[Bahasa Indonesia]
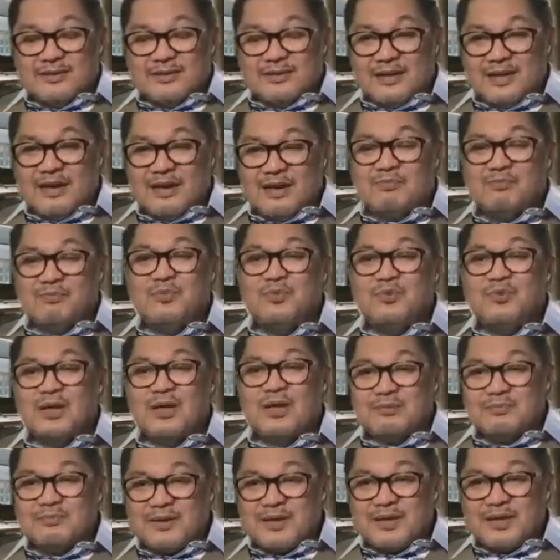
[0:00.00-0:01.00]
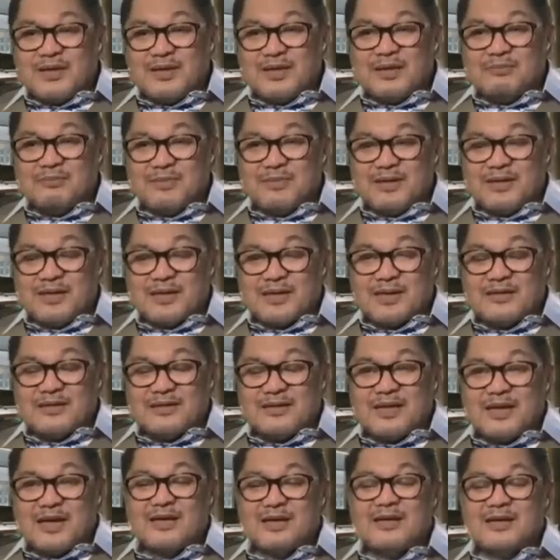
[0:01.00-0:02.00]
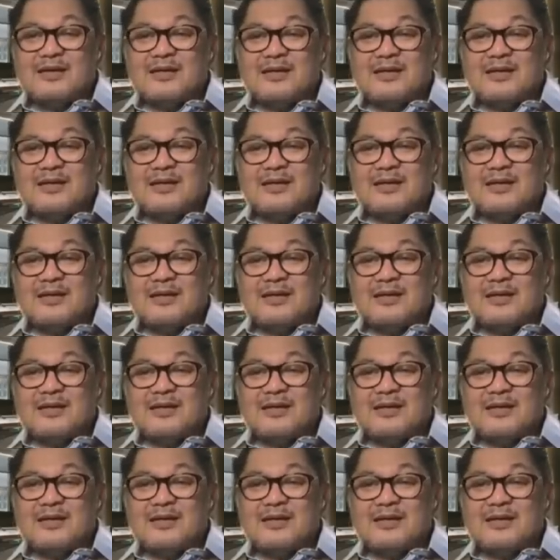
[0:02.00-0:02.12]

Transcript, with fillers: Nah, buat mereka-mereka yang